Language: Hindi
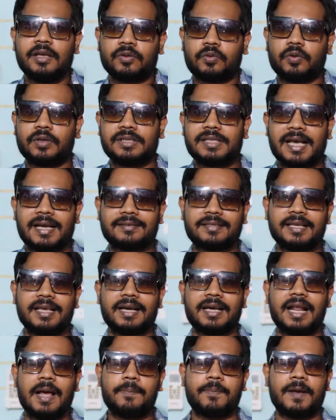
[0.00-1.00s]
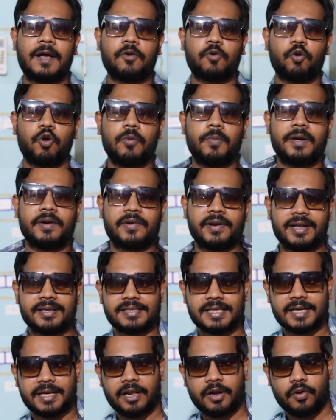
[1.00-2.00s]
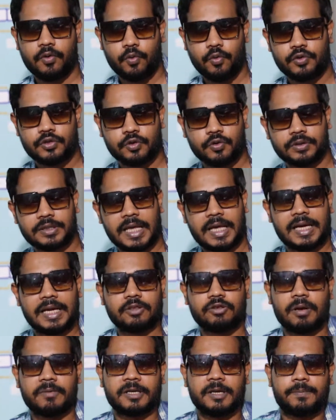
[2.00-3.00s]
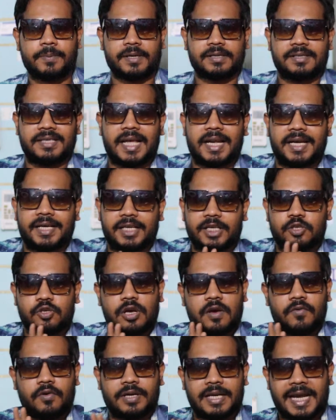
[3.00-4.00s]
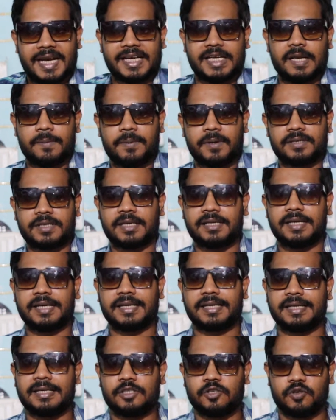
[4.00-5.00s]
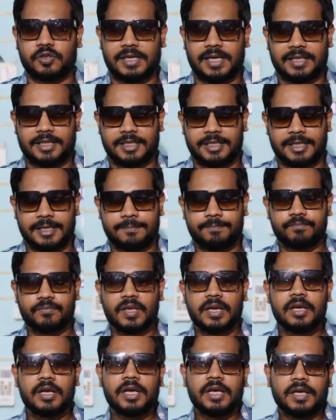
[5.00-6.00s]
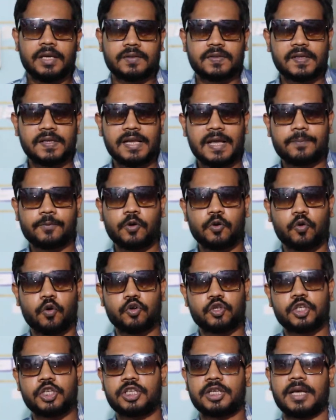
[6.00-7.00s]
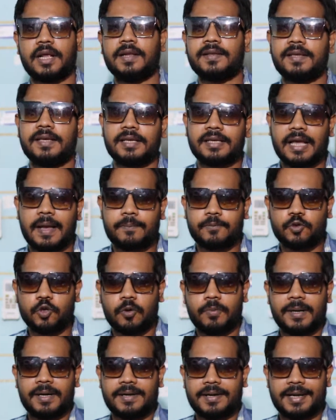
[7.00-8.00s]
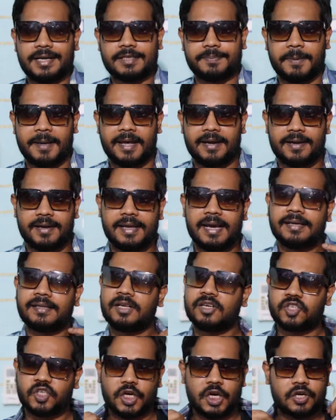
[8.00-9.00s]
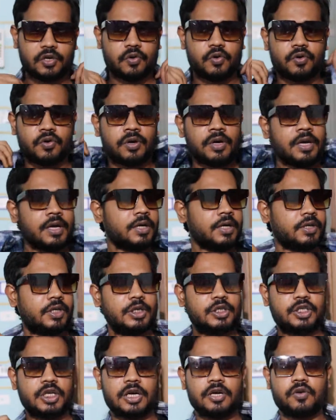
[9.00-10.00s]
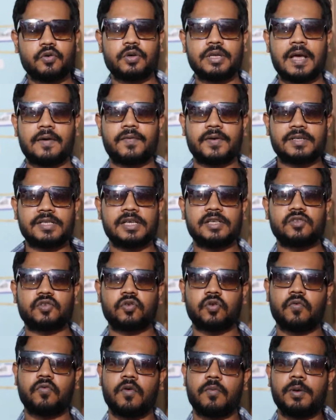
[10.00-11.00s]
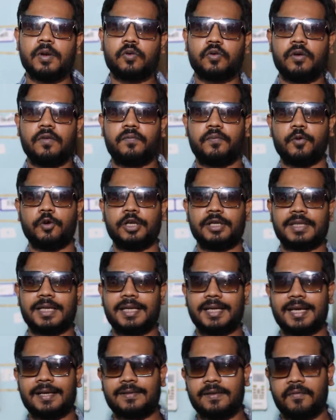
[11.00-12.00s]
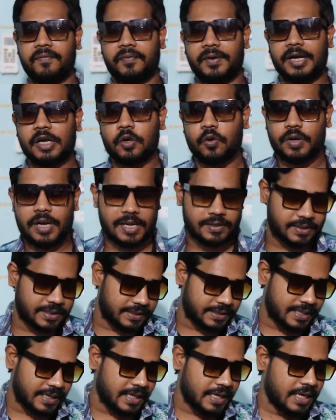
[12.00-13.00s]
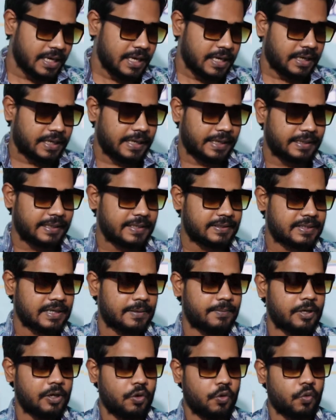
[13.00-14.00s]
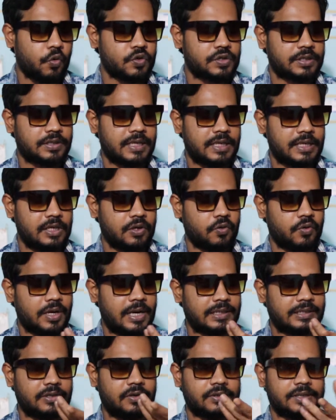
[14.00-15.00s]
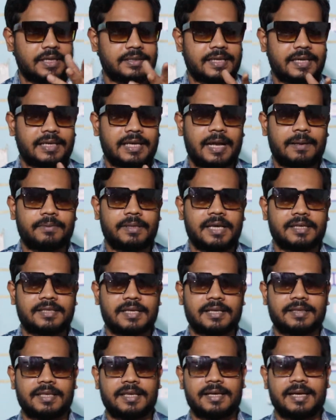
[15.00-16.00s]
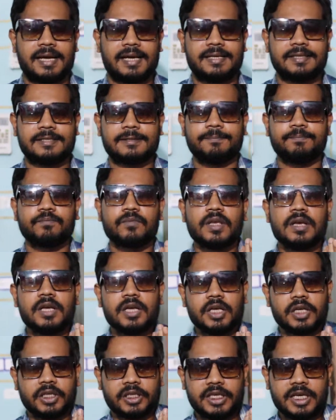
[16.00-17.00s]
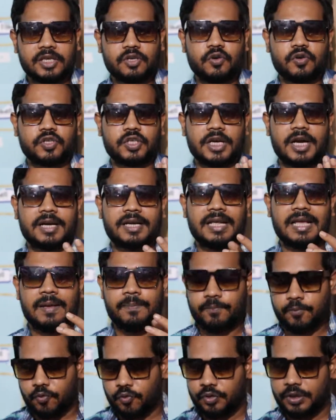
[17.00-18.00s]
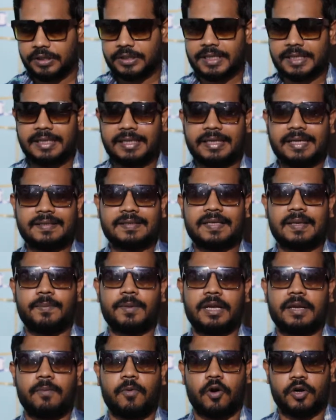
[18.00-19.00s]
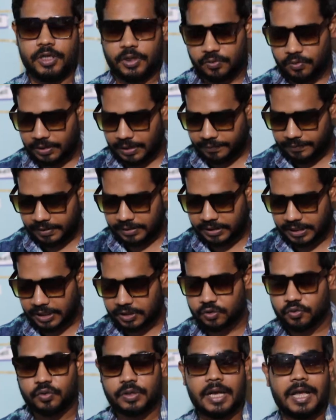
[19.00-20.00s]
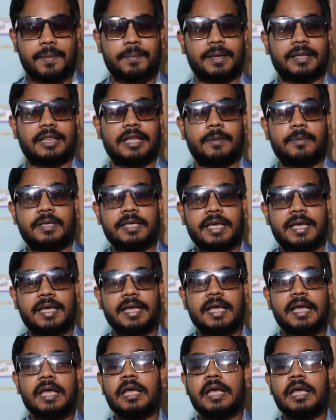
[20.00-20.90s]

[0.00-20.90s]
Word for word: क्योंकि जैसे ही अगर आपका कोई भी ड्रेस अगर लूज़ होता है ना तो आपकी पर्सनालिटी जो है वो 90 परसेंट डिक्रीज हो जाती है इसीलिए आपको कोशिश करनी चाहिए कि आप जो भी ड्रेस पहन रहे हैं इधर शर्ट हो टी शर्ट हो या फिर जीन्स हो वो बिल्कुल पूरी तरीके से फिट होना चाहिए कहीं से भी लूज नहीं होना चाहिए और जैसा कि आप देख सकते हैं गाइज ये जो शर्ट है पूरी तरीके से मेरे बॉडी को कवर कर चुका है मतलब ये